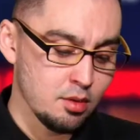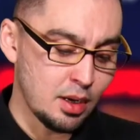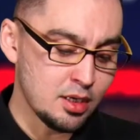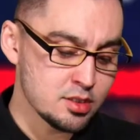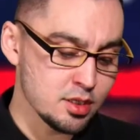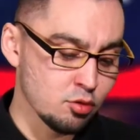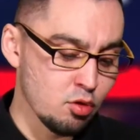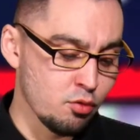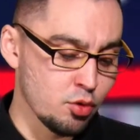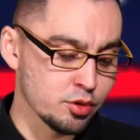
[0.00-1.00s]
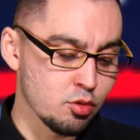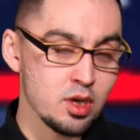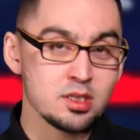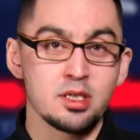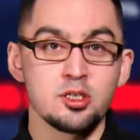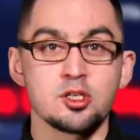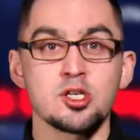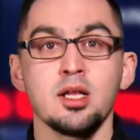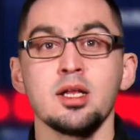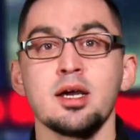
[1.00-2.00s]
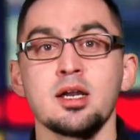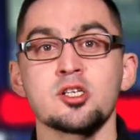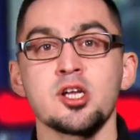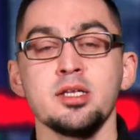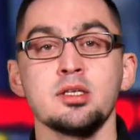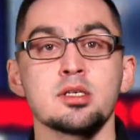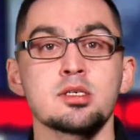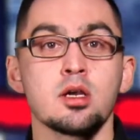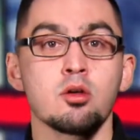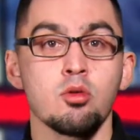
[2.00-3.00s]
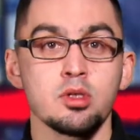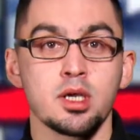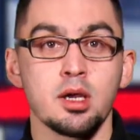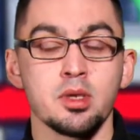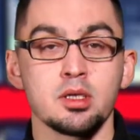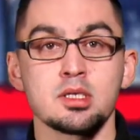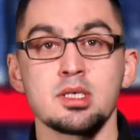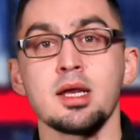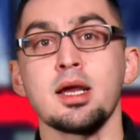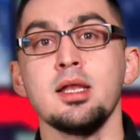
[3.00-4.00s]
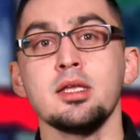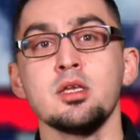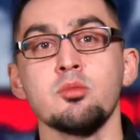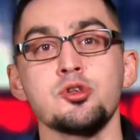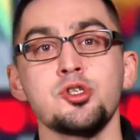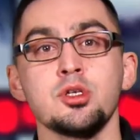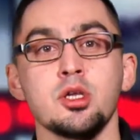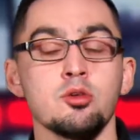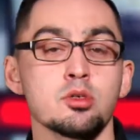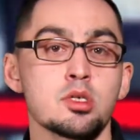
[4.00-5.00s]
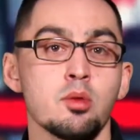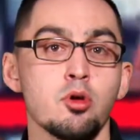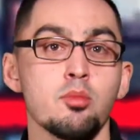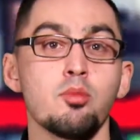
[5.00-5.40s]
Полиция Нового Уренгоя задержала горожанина с наркотиками. 40-летний мужчина нес с собой